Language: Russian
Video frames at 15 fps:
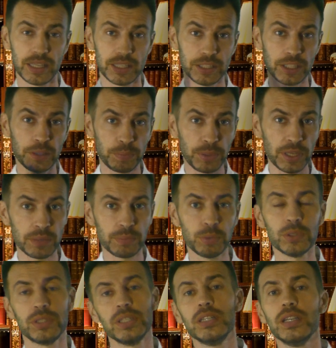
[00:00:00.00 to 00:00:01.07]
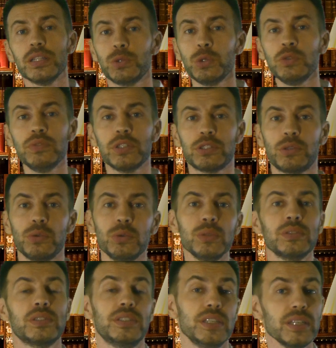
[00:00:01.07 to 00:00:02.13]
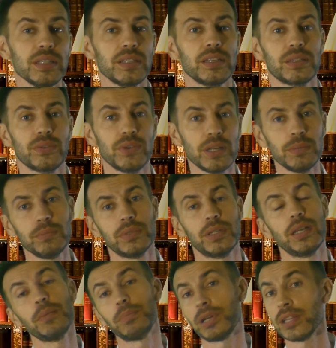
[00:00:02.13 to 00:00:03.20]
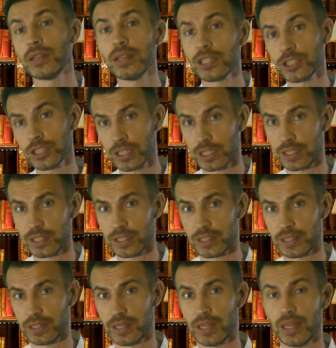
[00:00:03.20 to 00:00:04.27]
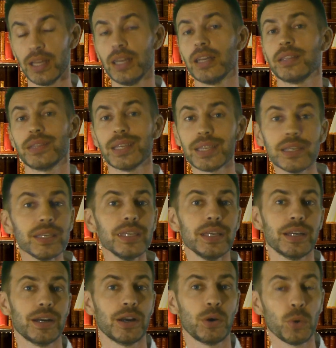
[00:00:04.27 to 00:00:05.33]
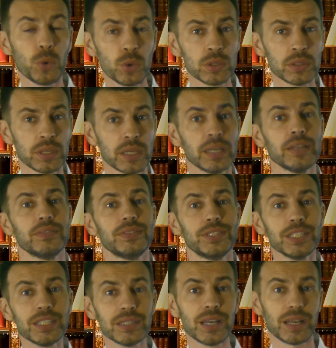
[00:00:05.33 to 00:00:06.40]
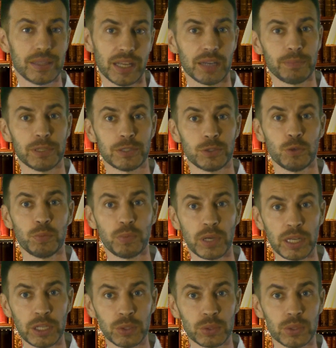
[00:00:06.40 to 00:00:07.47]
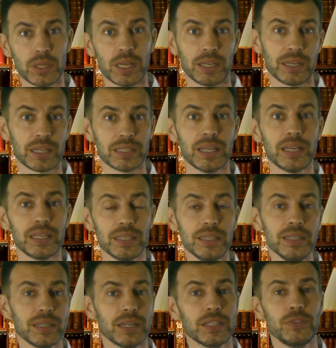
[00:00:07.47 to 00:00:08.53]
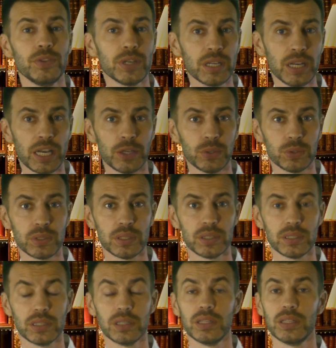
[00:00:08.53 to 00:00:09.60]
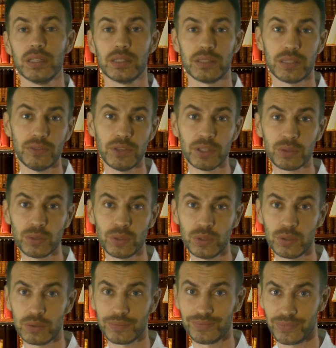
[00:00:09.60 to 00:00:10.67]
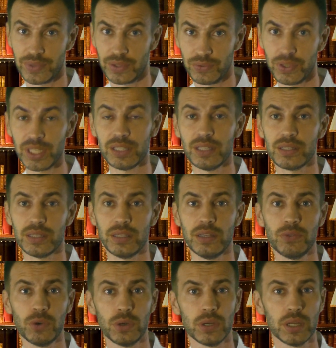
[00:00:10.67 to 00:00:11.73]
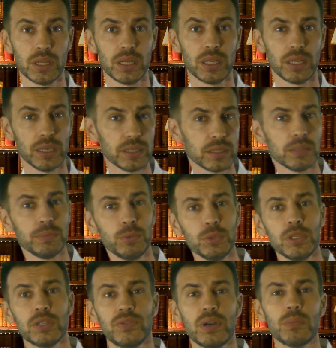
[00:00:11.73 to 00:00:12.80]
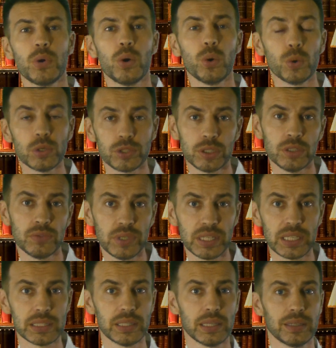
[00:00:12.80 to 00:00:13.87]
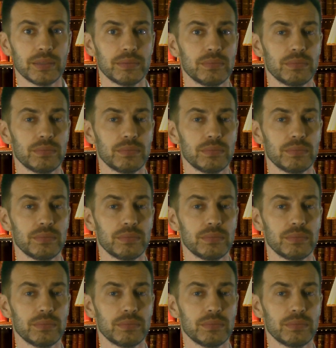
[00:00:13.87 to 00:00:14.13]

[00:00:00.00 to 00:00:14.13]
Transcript: Теперь будьте готовы, что он сделает вам предложение. Такие, как он, всегда так поступают, когда их отвергают. Советую выйти за него. Это будет вам очень выгодно.